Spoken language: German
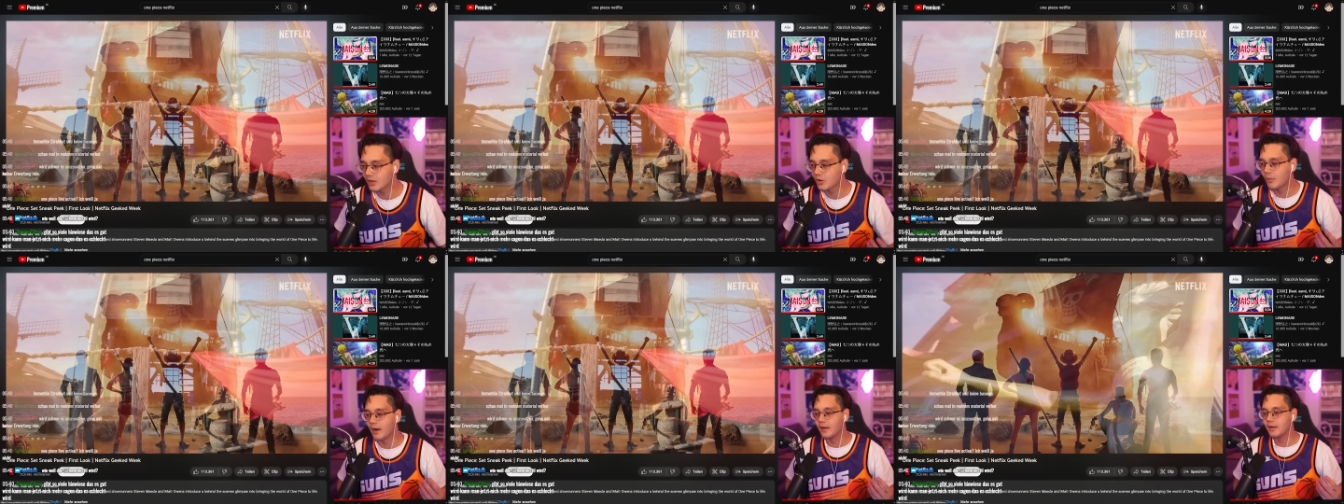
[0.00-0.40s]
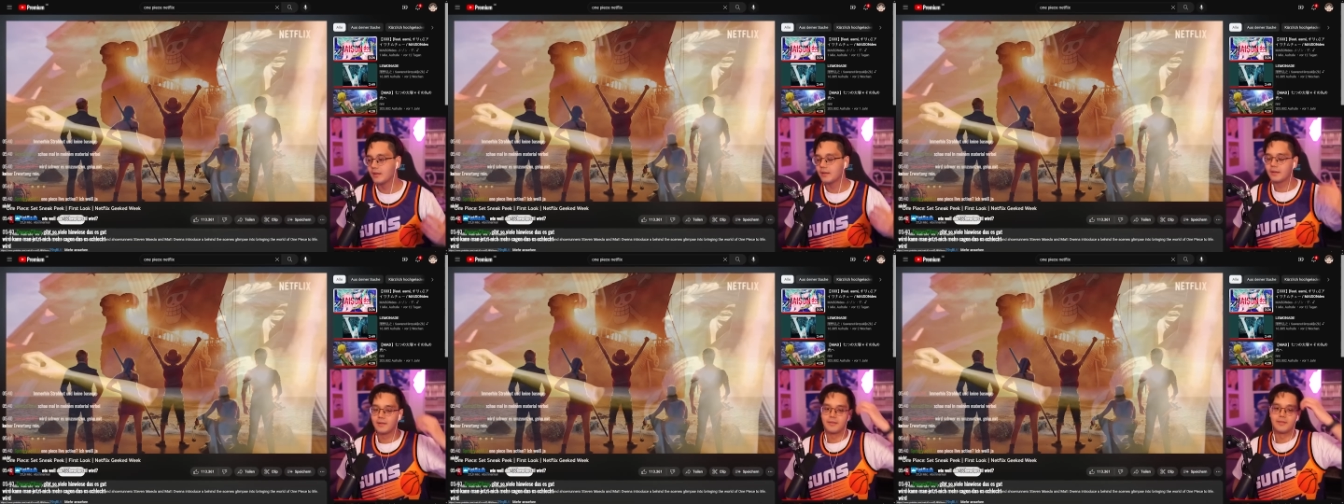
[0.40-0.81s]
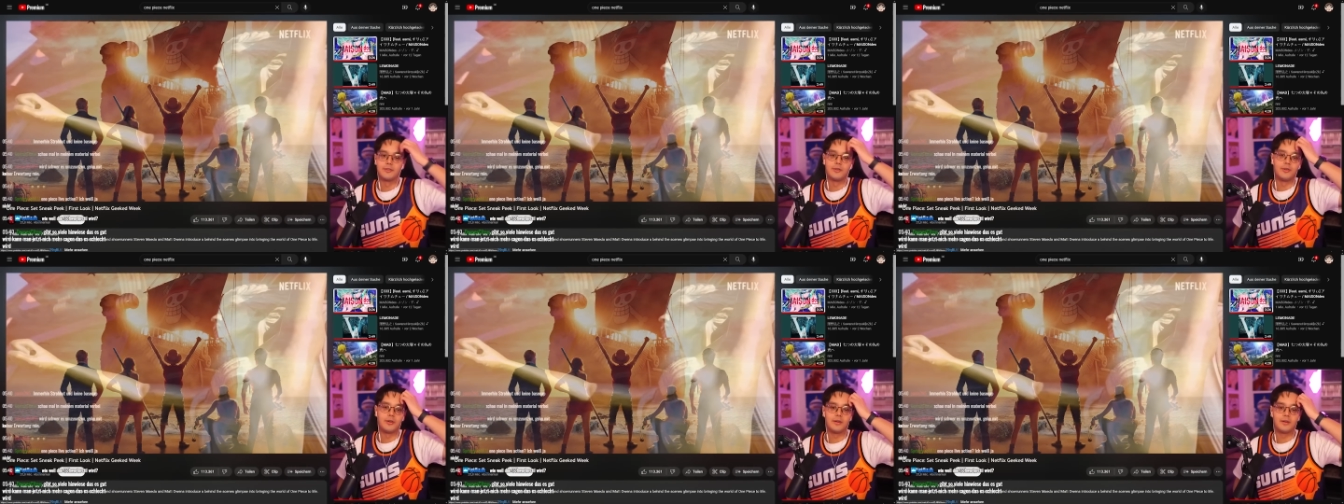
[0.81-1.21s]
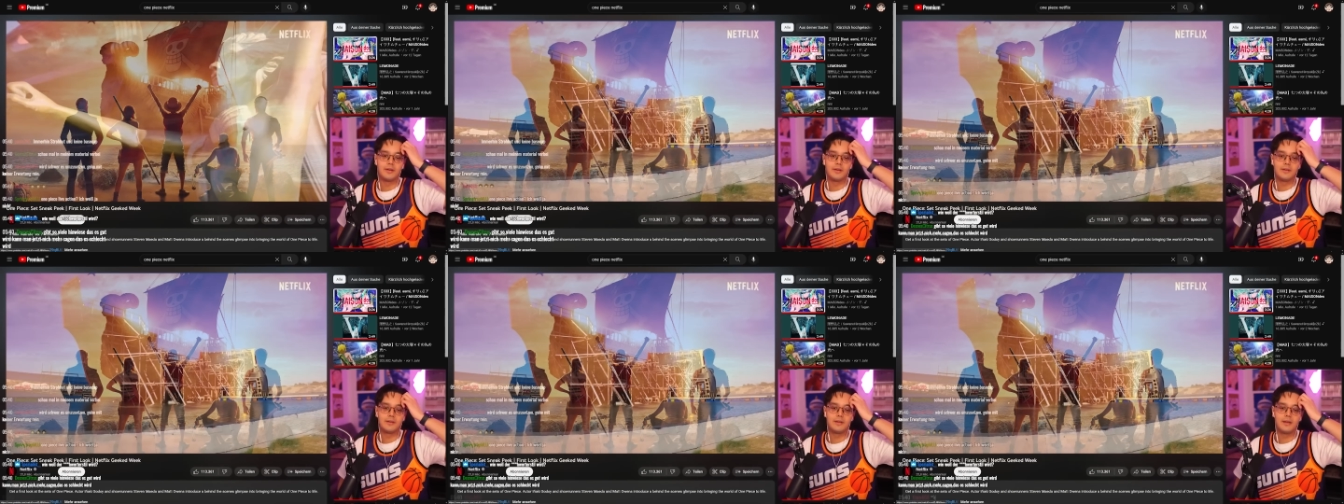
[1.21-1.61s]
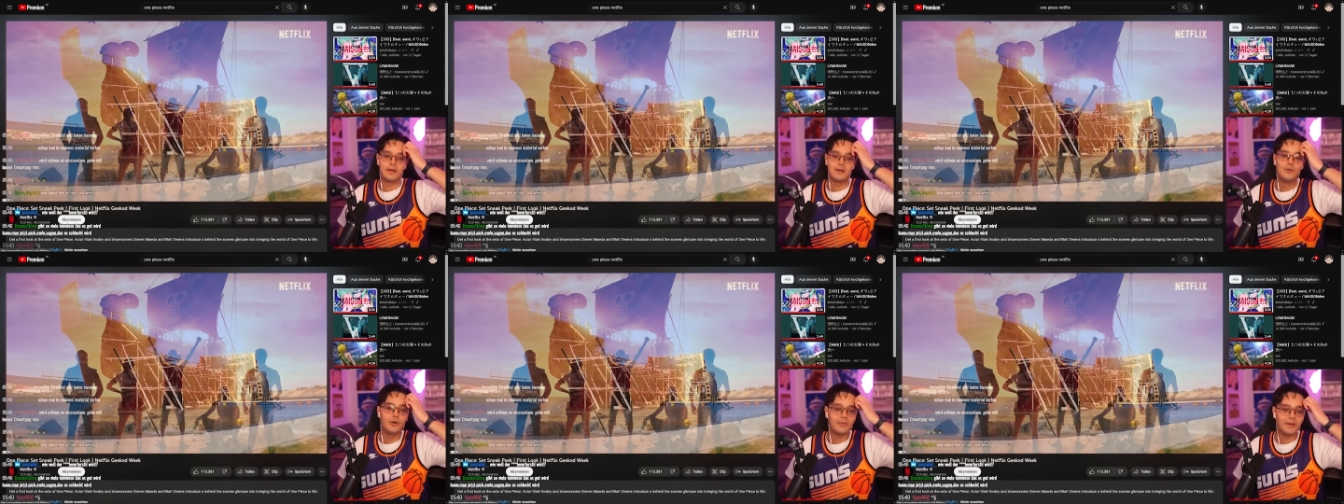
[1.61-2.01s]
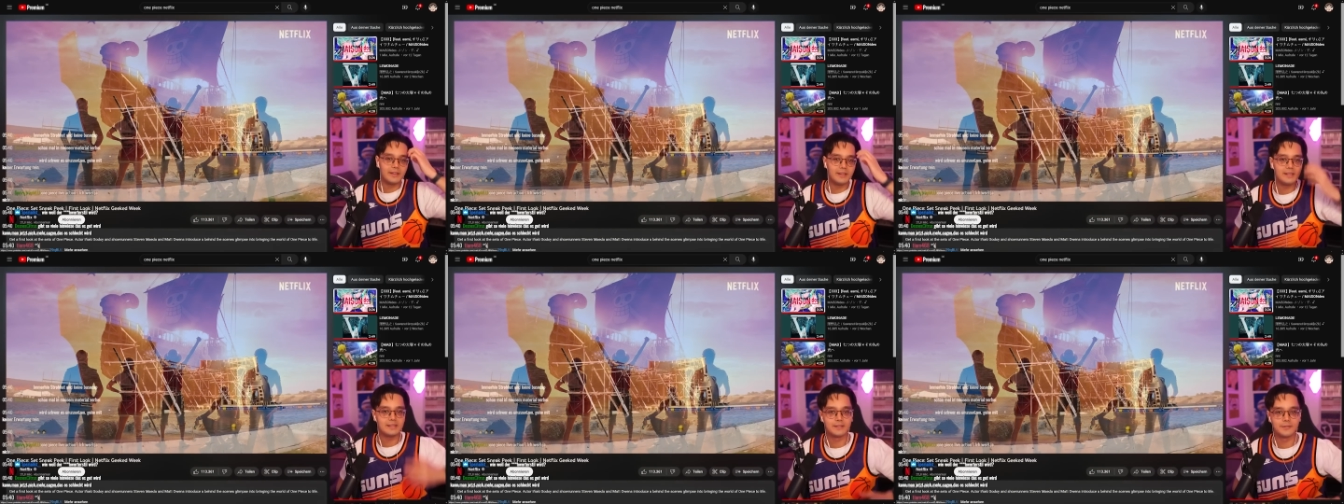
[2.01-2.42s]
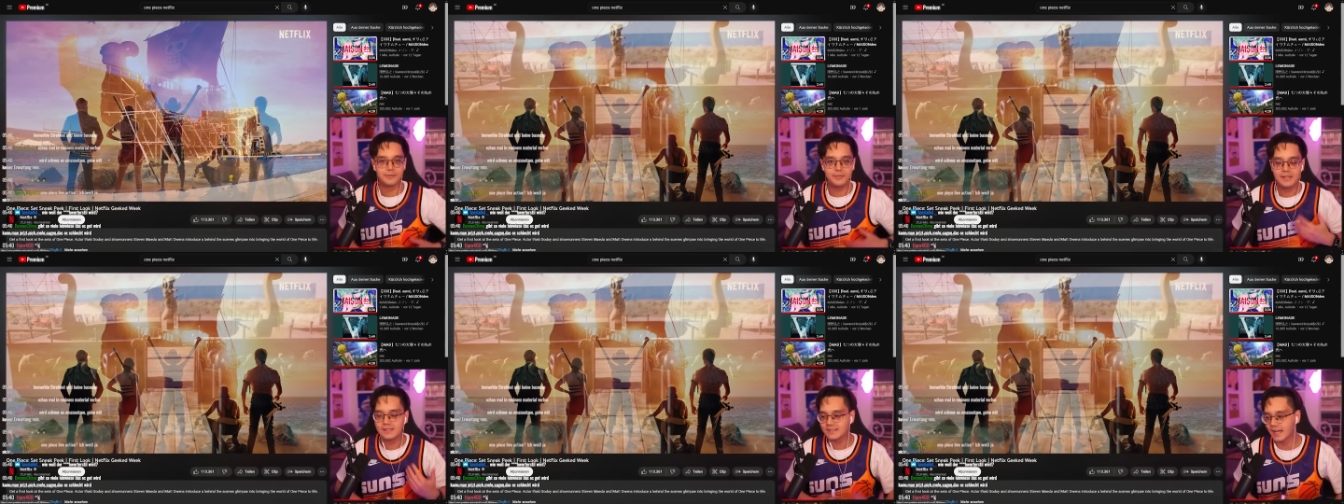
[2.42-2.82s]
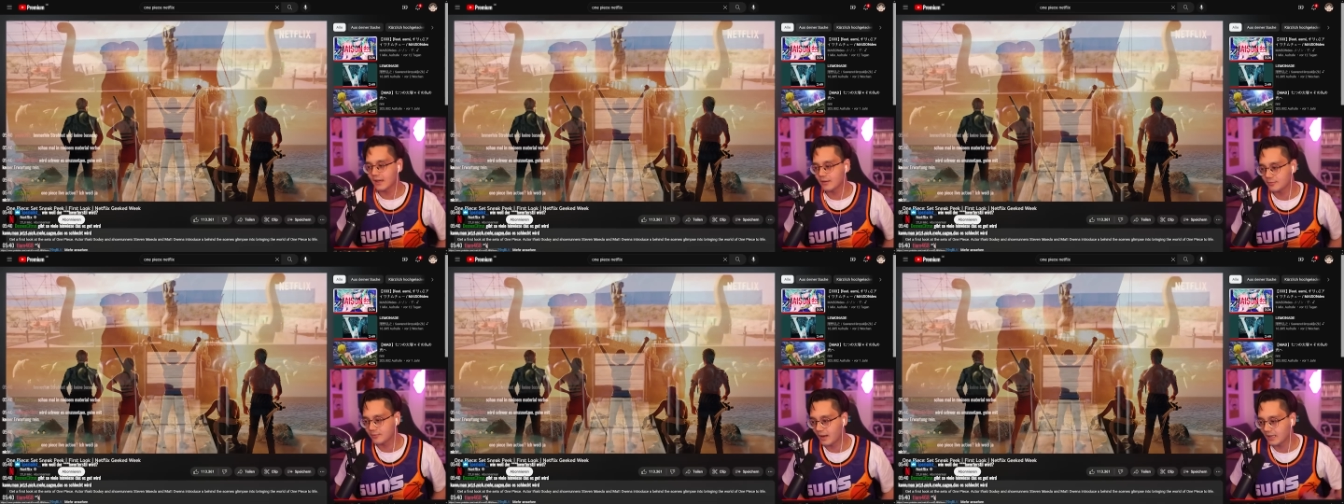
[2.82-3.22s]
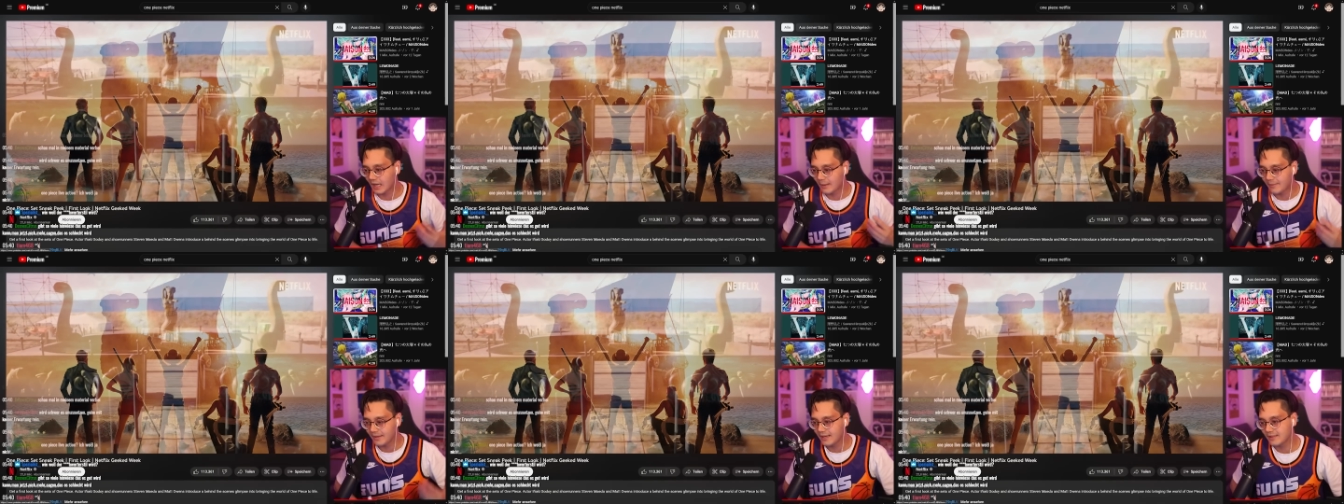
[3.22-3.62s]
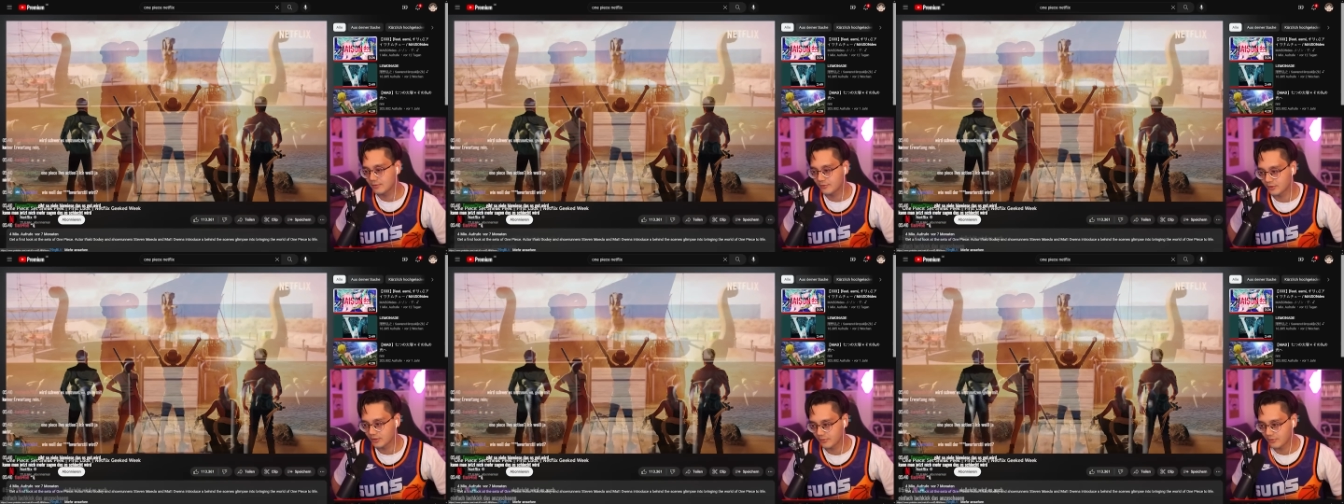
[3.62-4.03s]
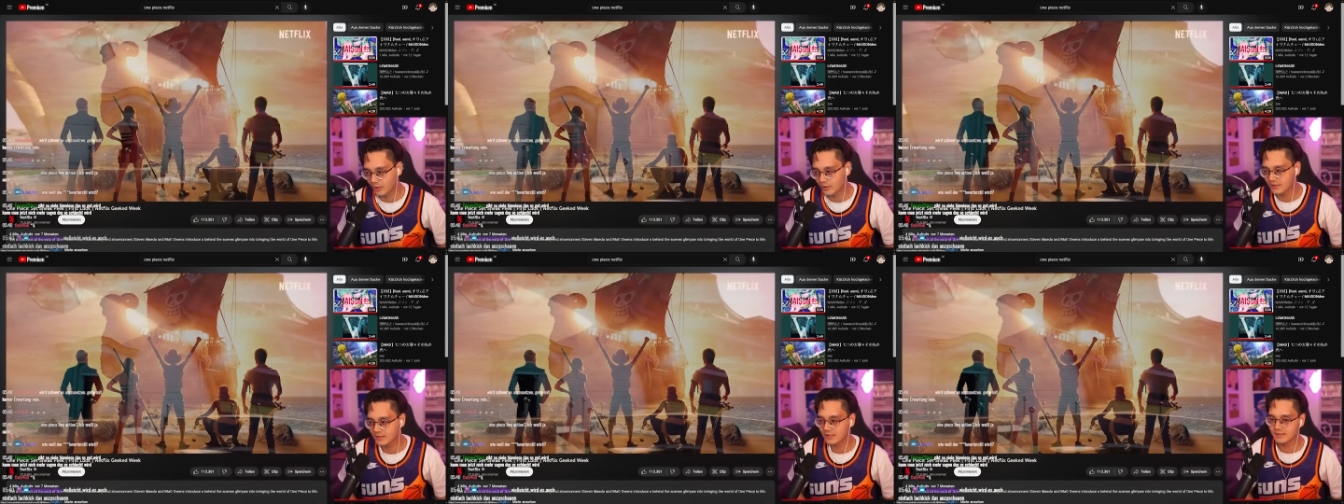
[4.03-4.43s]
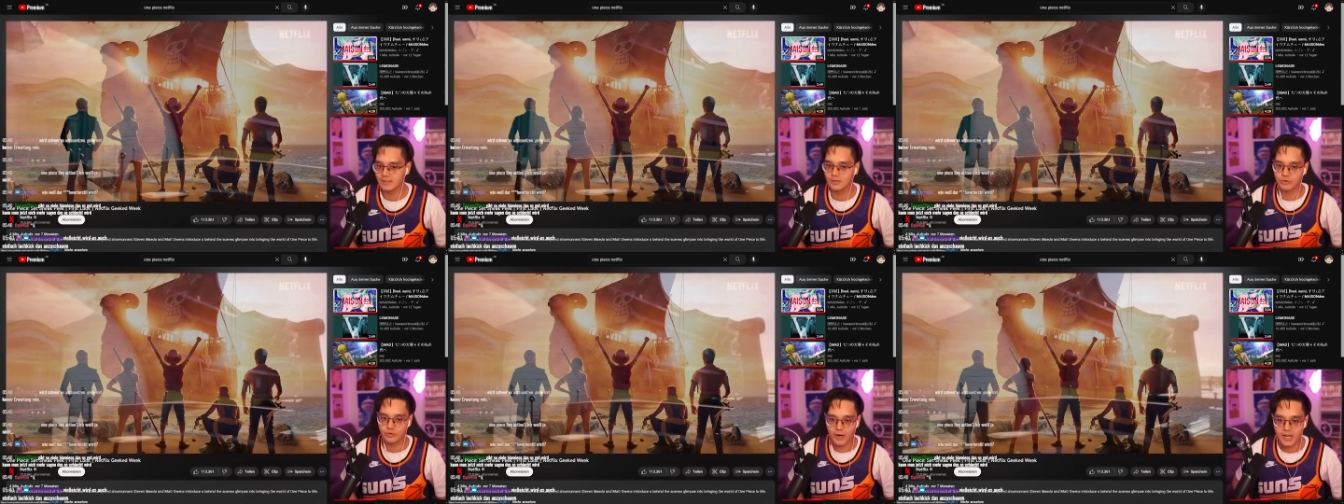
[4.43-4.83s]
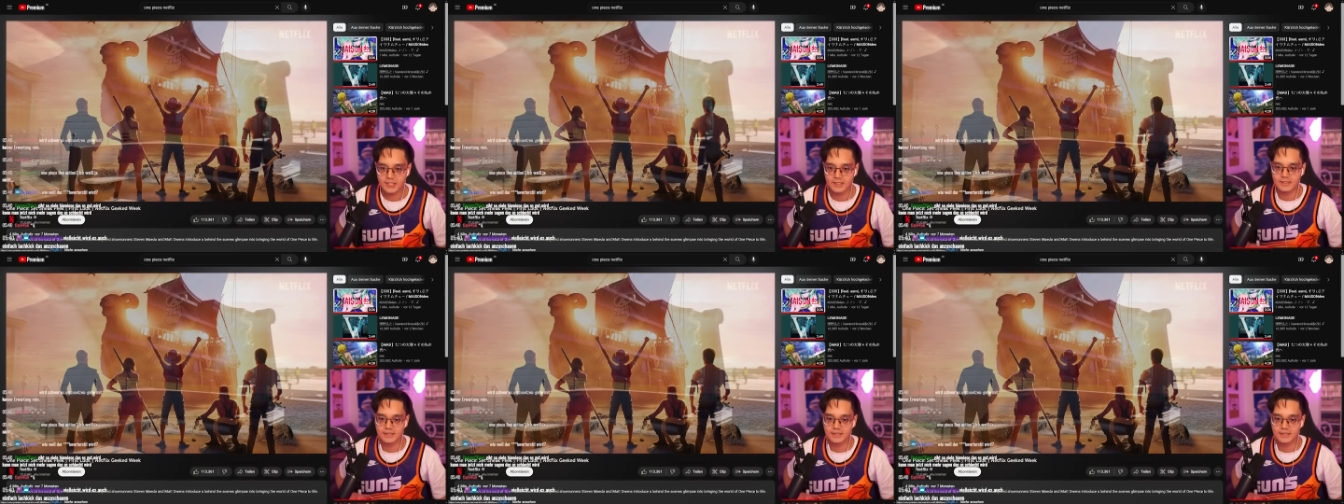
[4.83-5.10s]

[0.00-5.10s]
Guck mal, so nur weil die nicht in vielen Sachen waren, kann man ja nicht sofort davon ausgehen, dass die Trash sind.